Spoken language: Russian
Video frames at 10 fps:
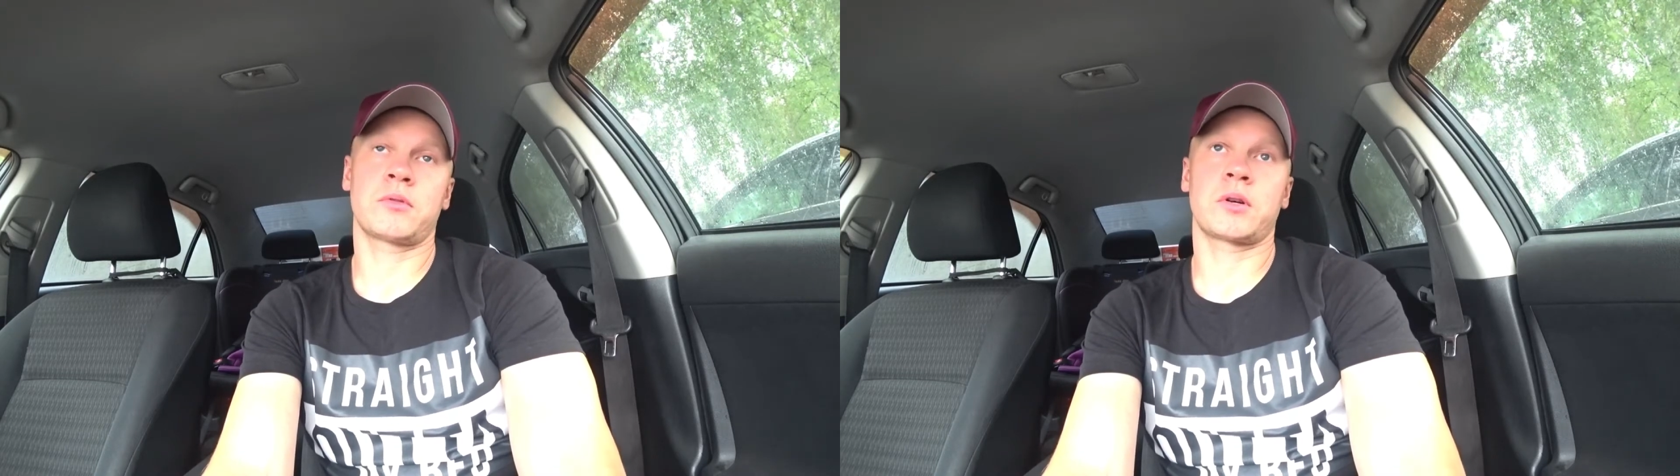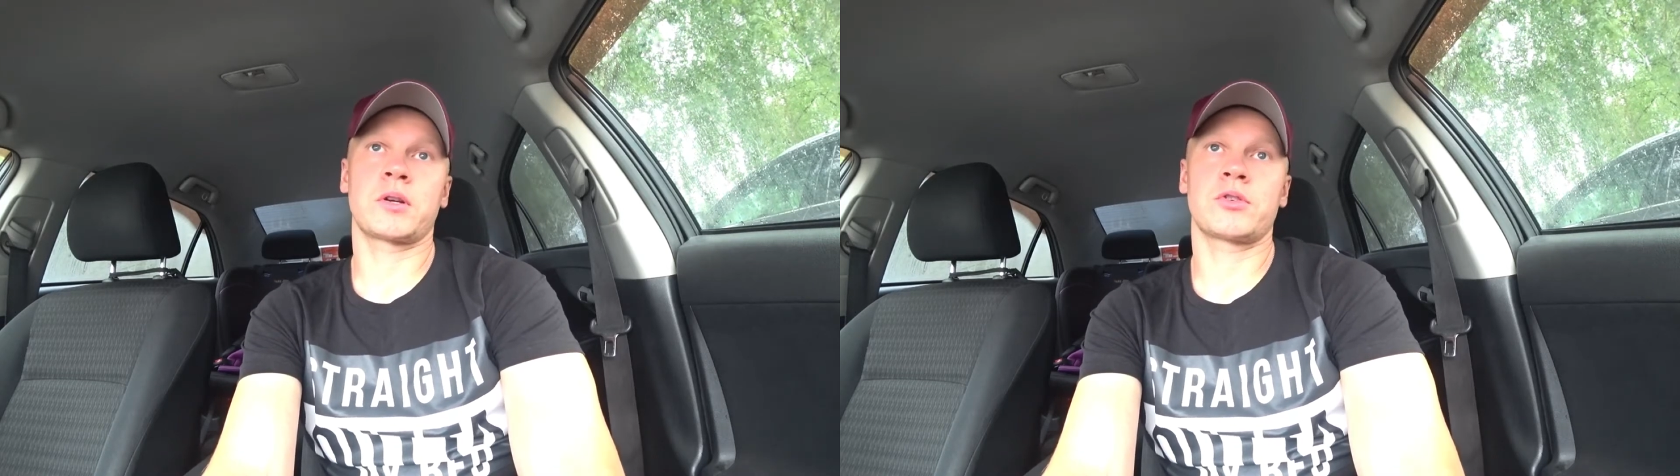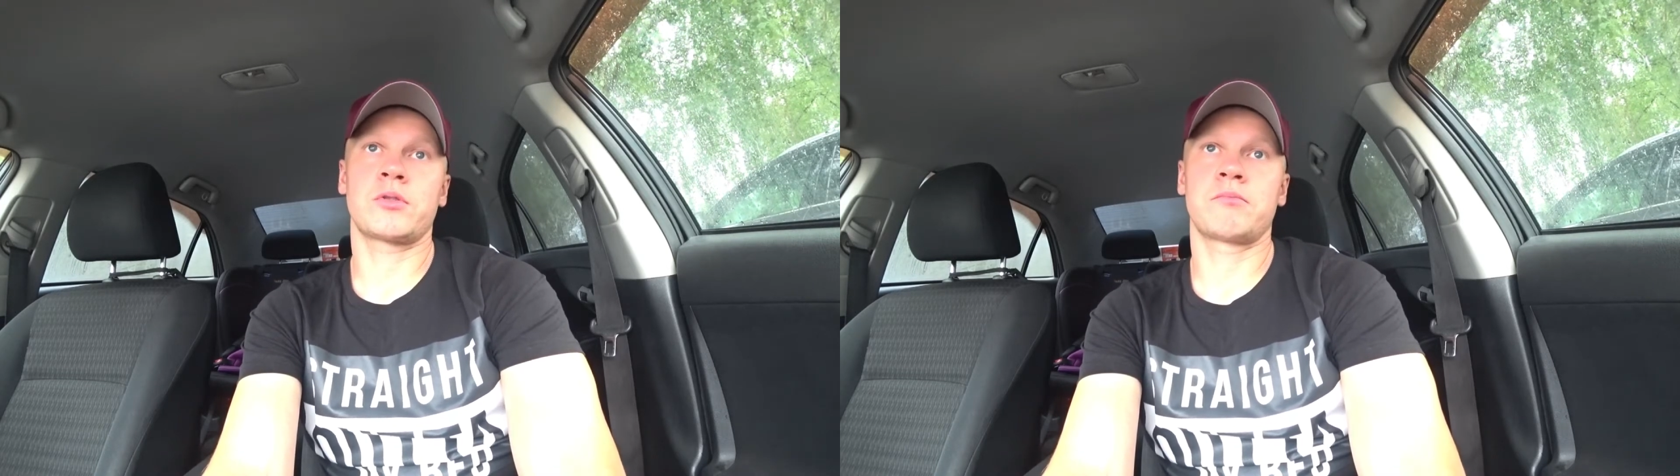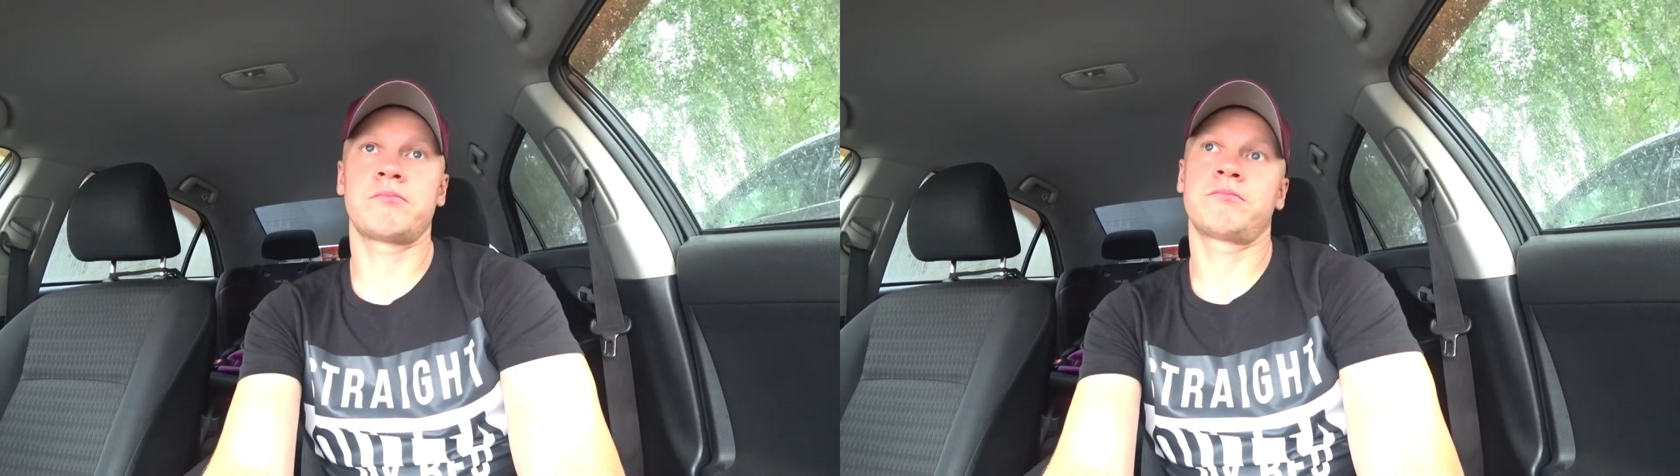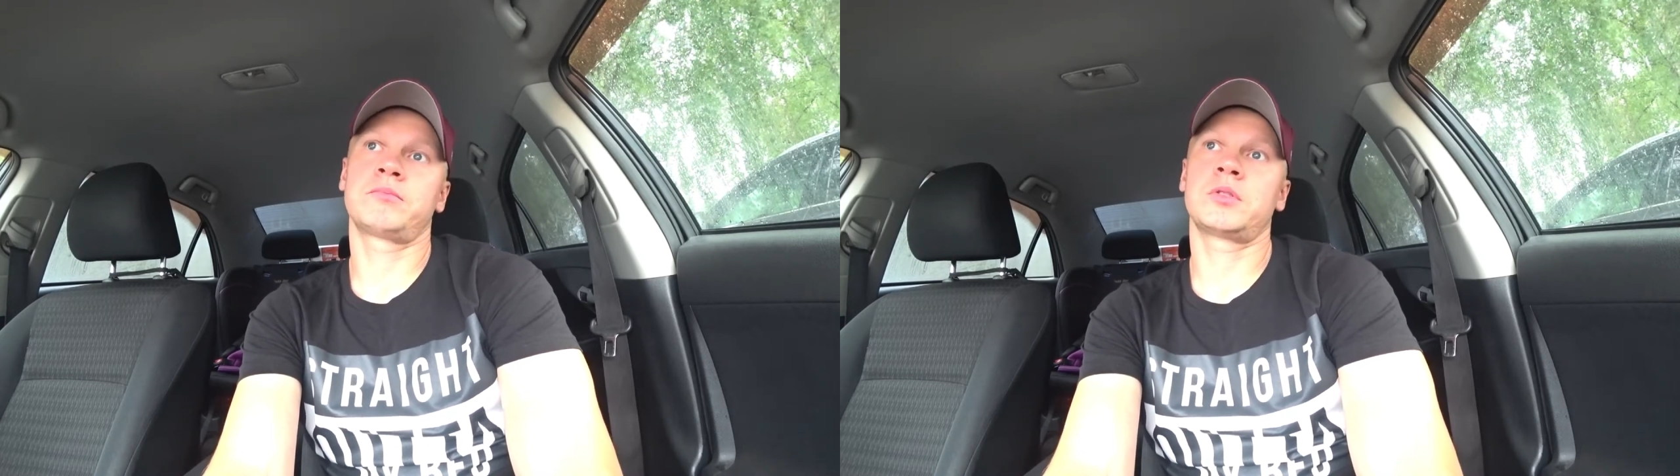хорошо.
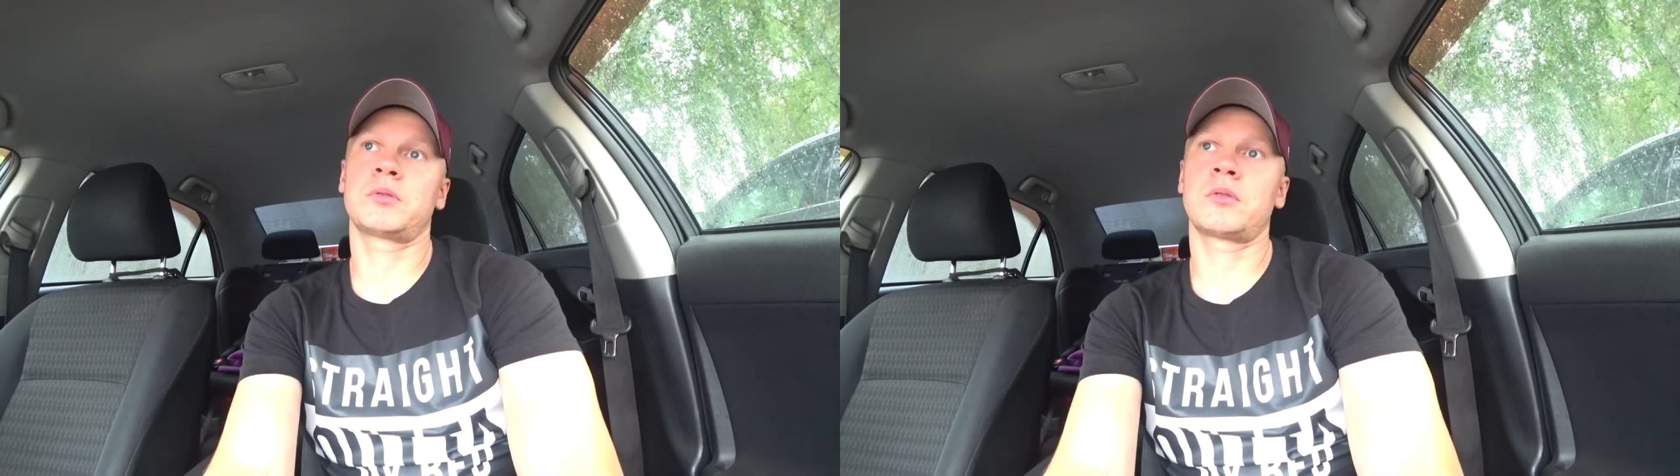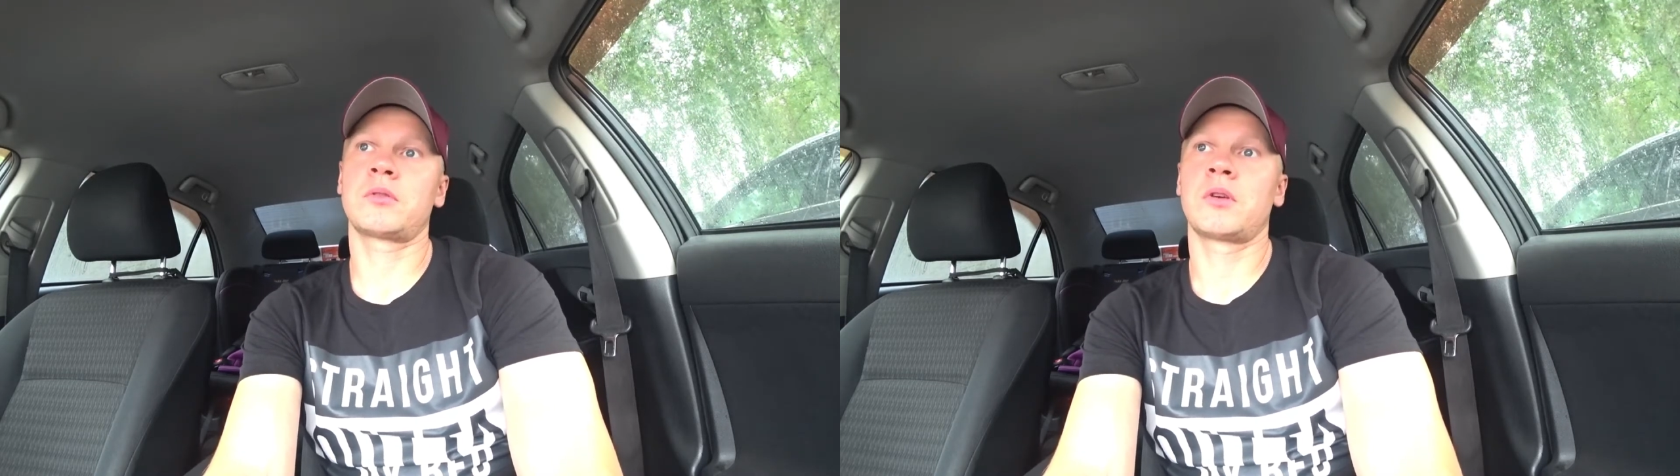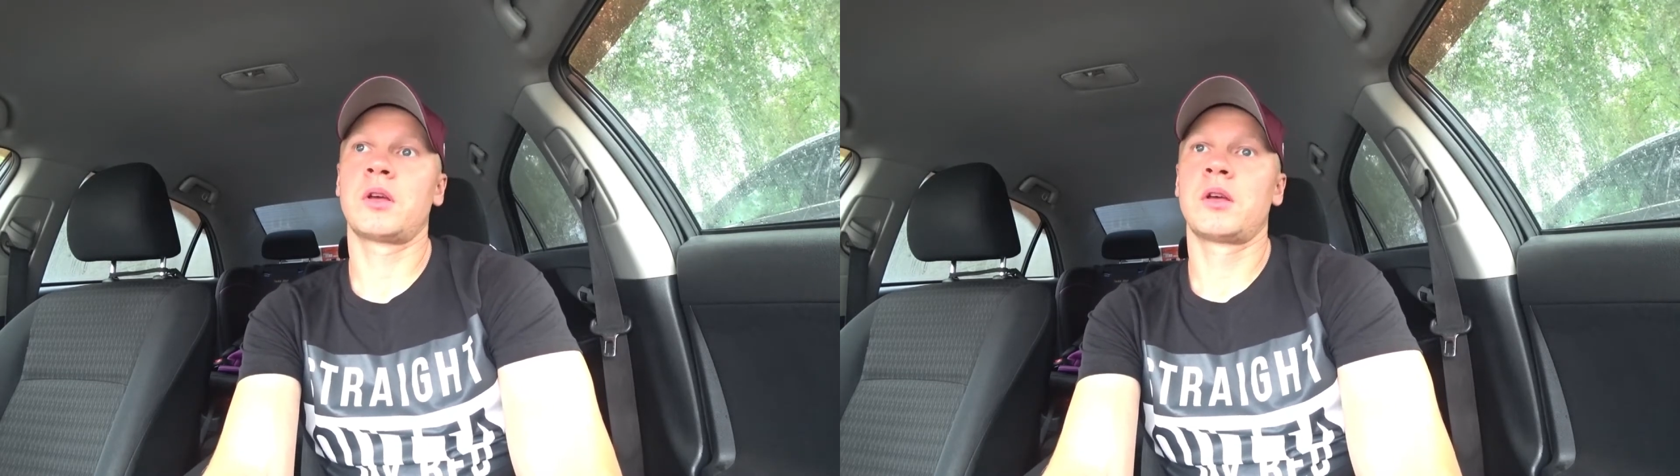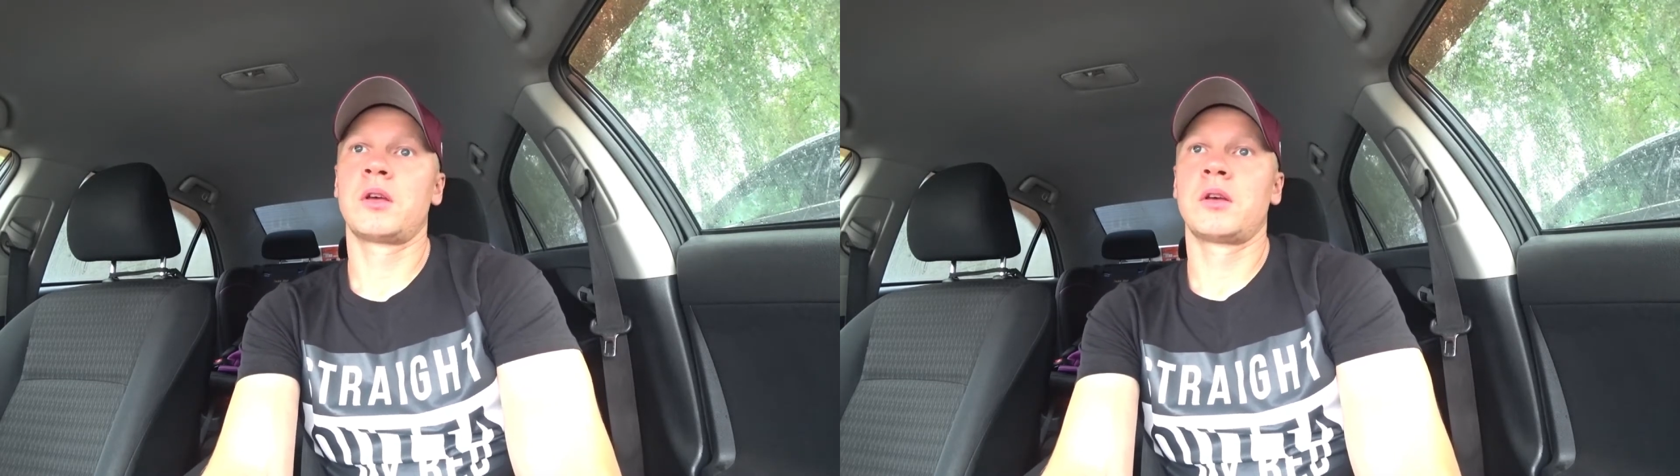Ну и